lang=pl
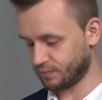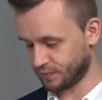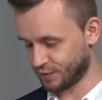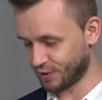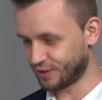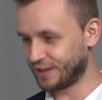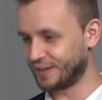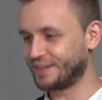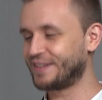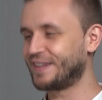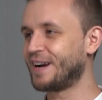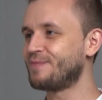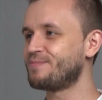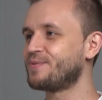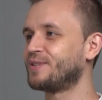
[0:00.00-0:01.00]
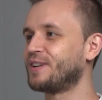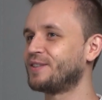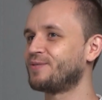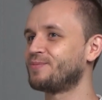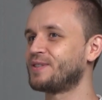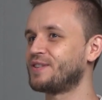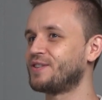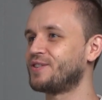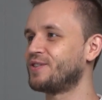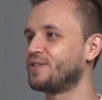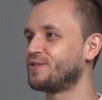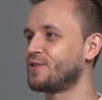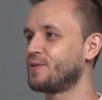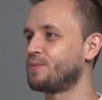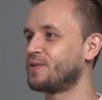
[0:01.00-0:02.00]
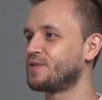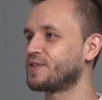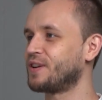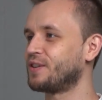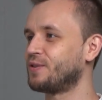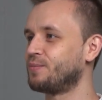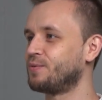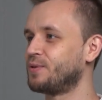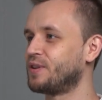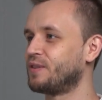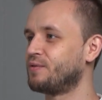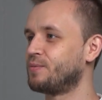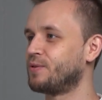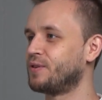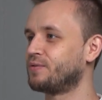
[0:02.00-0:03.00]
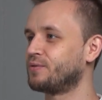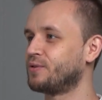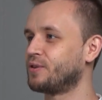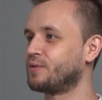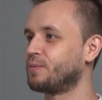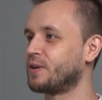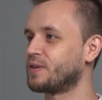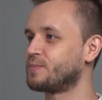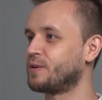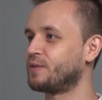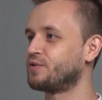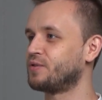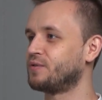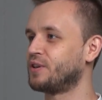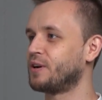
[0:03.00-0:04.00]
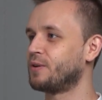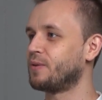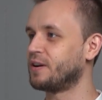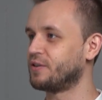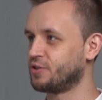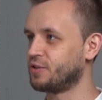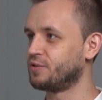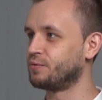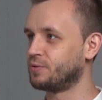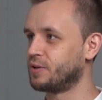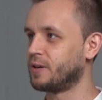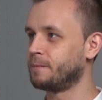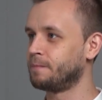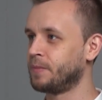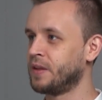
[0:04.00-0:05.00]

Donald, Trump. Natomiast jeśli chodzi o Polskę, to były te wybory, w których po raz pierwszy wygrał Andrzej Duda.